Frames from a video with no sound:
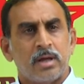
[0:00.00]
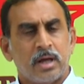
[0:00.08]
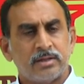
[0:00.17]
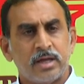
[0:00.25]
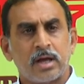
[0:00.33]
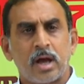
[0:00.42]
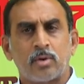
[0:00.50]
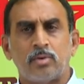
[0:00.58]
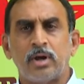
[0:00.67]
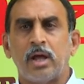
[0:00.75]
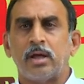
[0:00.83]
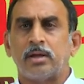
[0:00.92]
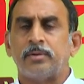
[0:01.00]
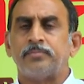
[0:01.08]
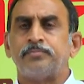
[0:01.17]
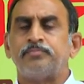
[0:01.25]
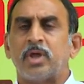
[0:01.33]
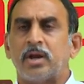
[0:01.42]
అదే కాకుండా
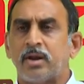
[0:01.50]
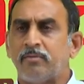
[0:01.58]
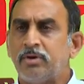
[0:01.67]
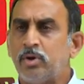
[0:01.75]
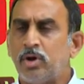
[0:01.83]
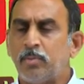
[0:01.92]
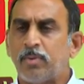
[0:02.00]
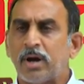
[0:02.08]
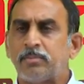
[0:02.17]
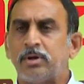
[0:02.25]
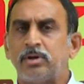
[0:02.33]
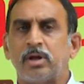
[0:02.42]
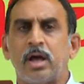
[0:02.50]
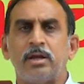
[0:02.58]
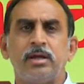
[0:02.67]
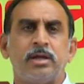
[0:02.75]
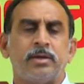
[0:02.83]
రెవెన్యూ డిపార్ట్మెంట్లు కానీ